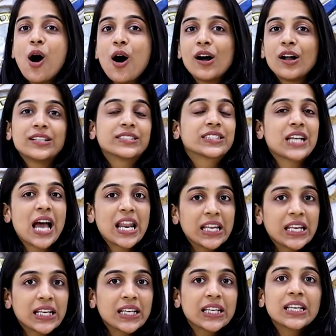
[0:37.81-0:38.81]
और
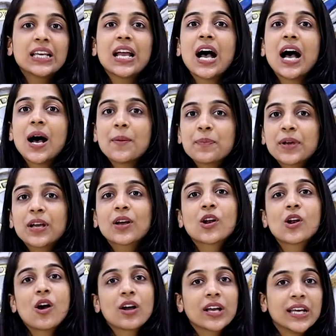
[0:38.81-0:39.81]
जानेंगे कि आपके
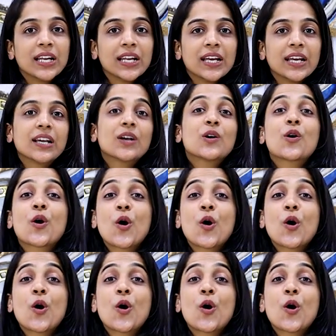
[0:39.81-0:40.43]
क्लॉक के लिए